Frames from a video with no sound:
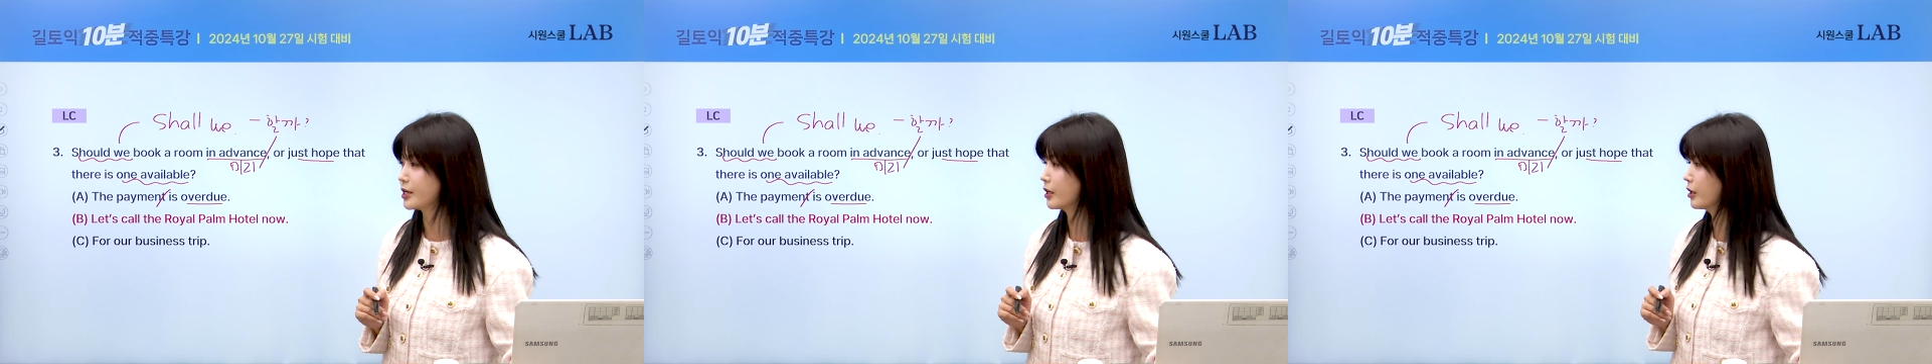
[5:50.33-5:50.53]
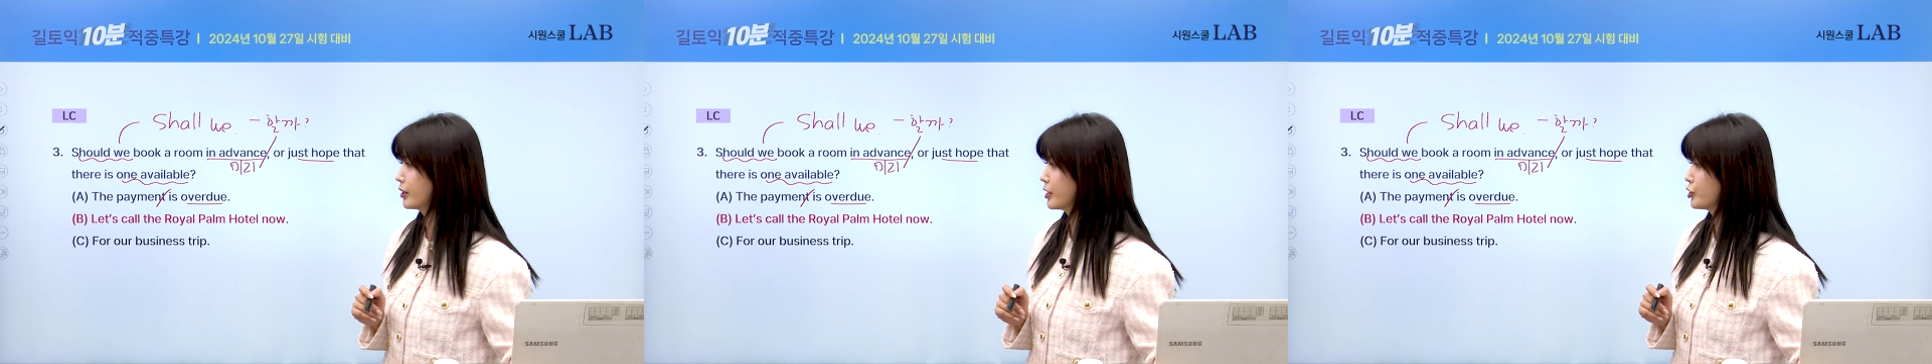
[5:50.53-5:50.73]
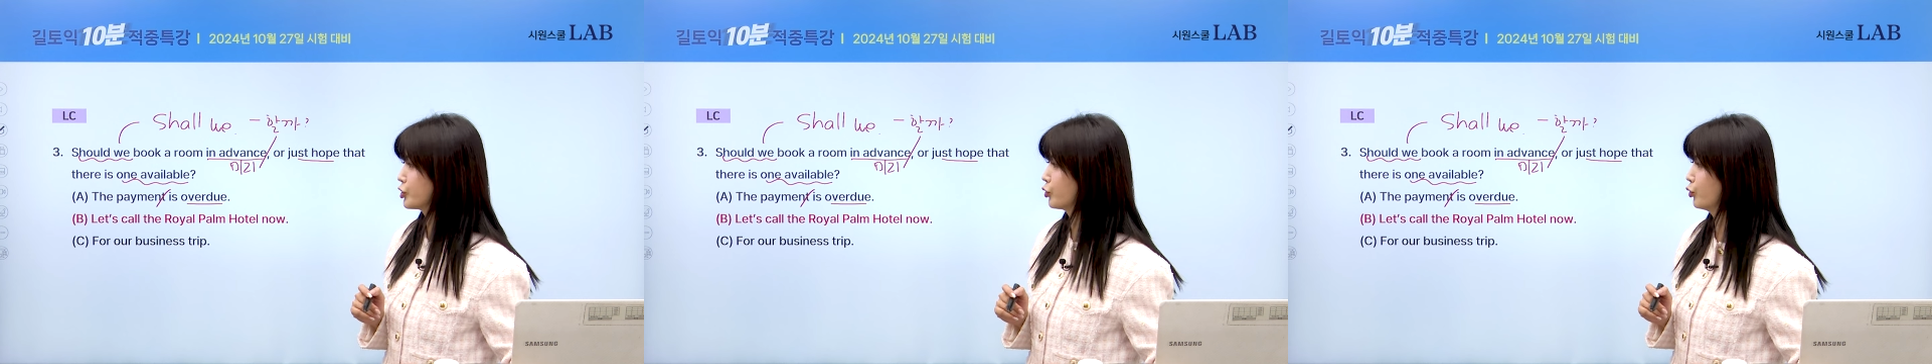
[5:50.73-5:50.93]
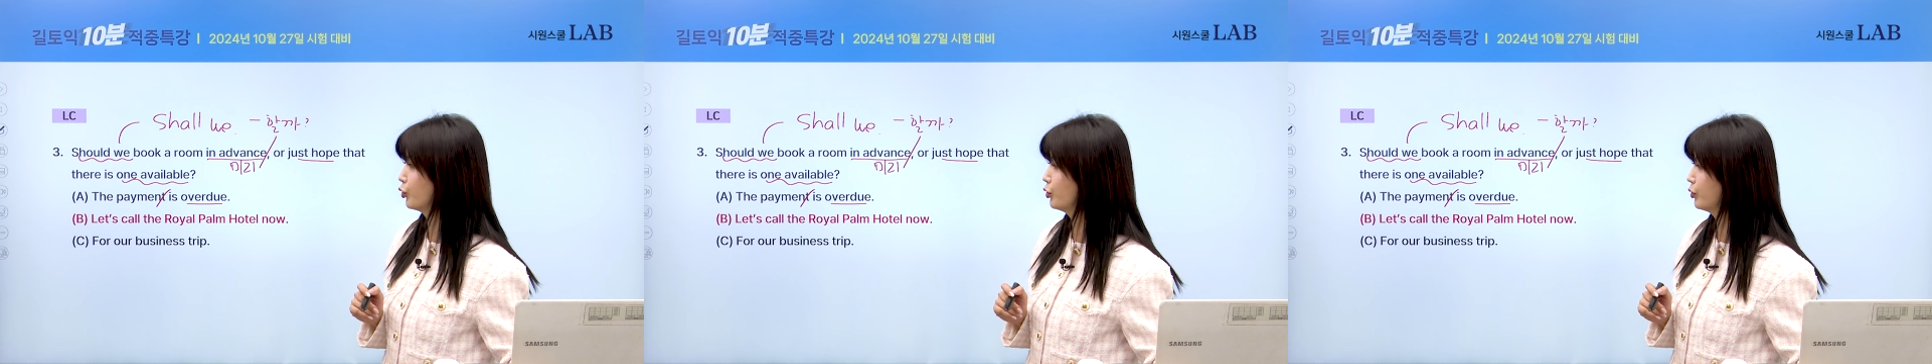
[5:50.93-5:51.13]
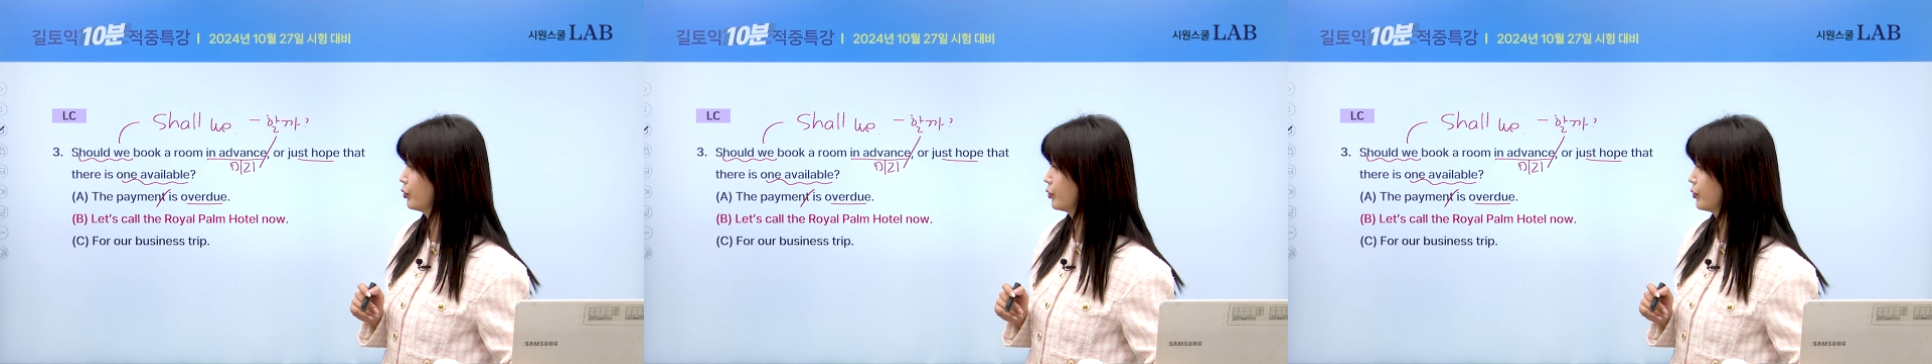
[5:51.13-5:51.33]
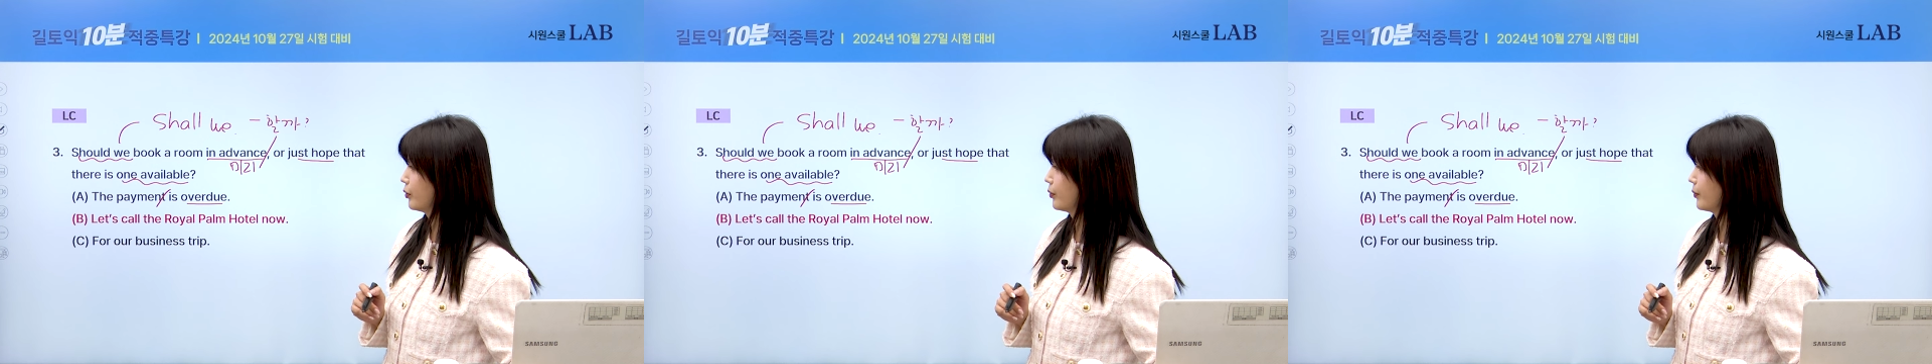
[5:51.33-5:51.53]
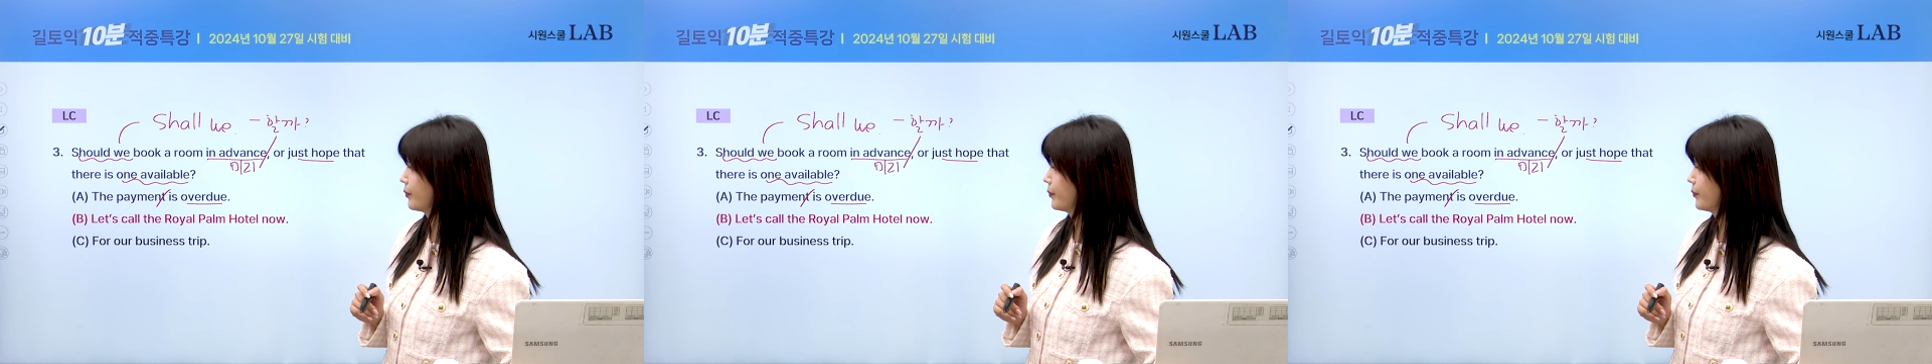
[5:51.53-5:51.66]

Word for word: 제껴내시고. Let's